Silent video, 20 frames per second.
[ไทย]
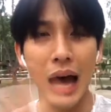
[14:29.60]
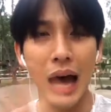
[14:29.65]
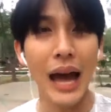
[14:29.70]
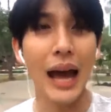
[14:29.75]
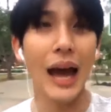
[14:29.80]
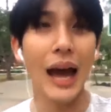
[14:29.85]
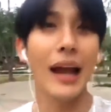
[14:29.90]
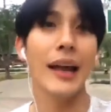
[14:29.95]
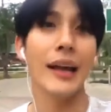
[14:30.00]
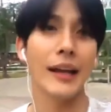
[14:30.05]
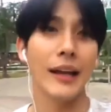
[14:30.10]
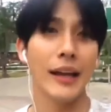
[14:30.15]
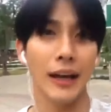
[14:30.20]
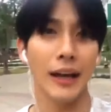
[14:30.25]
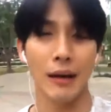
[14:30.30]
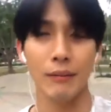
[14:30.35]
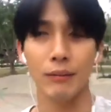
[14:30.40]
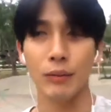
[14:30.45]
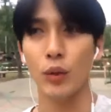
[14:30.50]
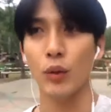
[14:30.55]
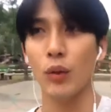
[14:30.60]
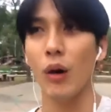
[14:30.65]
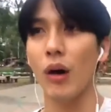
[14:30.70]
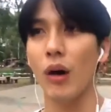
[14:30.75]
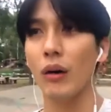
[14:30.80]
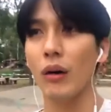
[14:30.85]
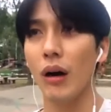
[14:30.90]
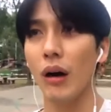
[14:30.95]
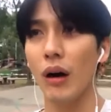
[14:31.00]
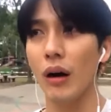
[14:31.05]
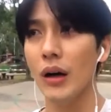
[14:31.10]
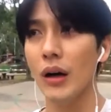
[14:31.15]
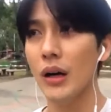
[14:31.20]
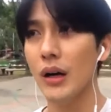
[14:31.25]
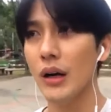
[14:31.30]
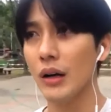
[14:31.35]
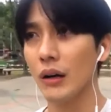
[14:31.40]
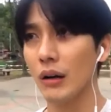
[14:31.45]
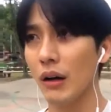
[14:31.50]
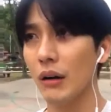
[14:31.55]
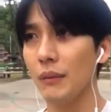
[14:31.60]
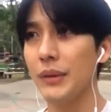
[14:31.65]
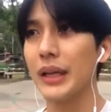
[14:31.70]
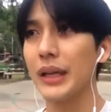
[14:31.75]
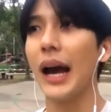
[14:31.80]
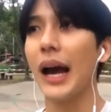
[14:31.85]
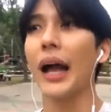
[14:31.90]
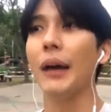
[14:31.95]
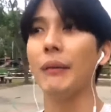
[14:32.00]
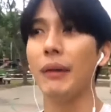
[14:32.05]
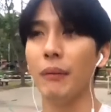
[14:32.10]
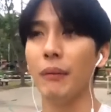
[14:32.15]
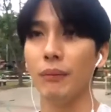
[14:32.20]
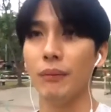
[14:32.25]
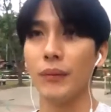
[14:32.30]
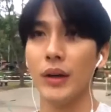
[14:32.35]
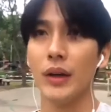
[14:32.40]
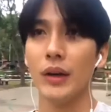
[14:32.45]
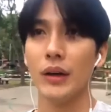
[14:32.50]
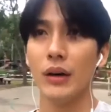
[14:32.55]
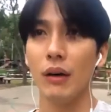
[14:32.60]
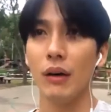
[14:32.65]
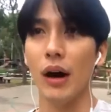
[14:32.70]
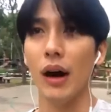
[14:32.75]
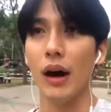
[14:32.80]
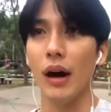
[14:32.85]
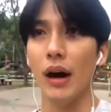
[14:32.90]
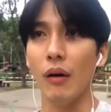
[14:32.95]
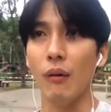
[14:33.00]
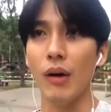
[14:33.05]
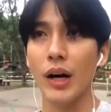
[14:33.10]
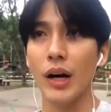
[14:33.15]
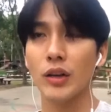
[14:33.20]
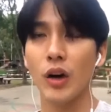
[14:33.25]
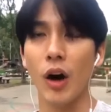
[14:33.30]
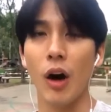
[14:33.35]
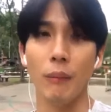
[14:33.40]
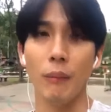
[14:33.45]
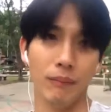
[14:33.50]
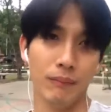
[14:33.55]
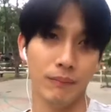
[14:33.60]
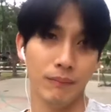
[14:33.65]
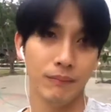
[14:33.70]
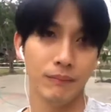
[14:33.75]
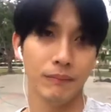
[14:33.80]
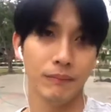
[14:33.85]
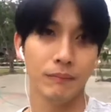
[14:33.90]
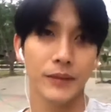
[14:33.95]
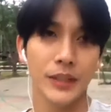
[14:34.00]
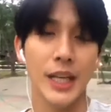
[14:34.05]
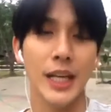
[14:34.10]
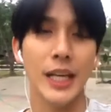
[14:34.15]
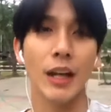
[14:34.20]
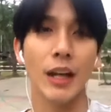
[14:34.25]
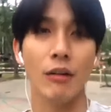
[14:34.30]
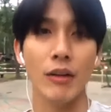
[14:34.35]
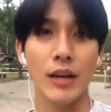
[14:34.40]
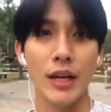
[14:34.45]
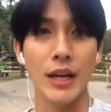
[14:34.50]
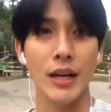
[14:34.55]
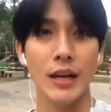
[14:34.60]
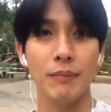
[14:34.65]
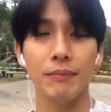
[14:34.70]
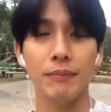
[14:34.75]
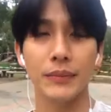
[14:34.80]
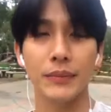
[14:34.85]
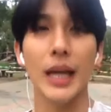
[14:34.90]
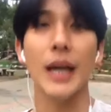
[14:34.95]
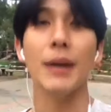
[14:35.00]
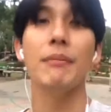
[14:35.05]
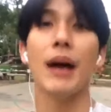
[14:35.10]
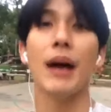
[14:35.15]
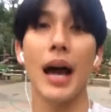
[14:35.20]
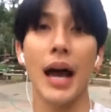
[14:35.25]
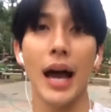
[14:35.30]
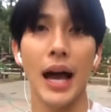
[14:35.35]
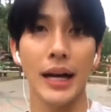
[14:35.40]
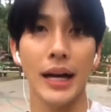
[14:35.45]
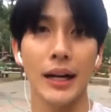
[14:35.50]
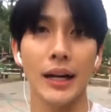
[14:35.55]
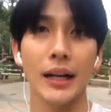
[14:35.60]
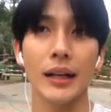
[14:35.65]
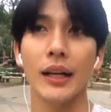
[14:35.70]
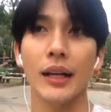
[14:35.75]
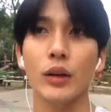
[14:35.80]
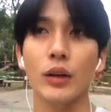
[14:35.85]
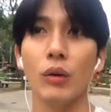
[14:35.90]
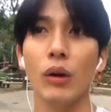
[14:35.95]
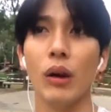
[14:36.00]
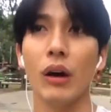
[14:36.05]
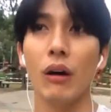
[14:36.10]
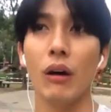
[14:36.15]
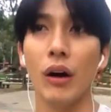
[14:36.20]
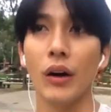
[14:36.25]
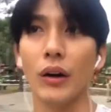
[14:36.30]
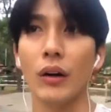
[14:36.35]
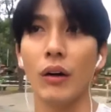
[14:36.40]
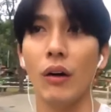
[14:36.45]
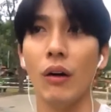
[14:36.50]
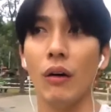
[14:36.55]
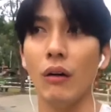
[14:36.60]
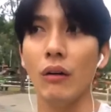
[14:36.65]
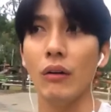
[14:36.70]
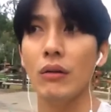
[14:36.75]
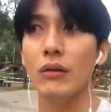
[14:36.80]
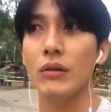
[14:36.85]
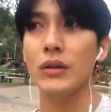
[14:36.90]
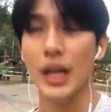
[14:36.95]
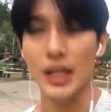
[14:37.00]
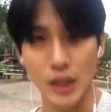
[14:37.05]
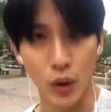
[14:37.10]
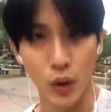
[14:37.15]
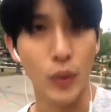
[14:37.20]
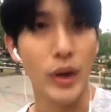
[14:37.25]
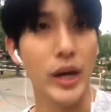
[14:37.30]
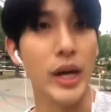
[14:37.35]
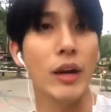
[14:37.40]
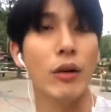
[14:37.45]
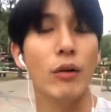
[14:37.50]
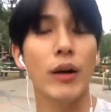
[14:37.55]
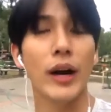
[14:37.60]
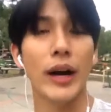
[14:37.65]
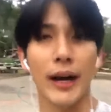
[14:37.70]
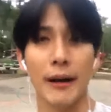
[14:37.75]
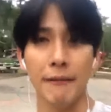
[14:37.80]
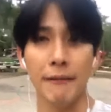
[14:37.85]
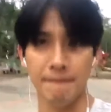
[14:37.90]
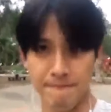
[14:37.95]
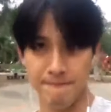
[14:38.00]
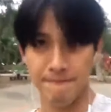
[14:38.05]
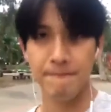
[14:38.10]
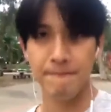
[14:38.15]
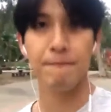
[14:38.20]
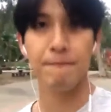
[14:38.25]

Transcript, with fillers: นะอะไรเงี้ยครับครูงอก็ก็มีการแบบเวิร์กช็อปสิ่งเหล่านี้เติมมาให้ในในตัวละครของชัชวีด้วยครับ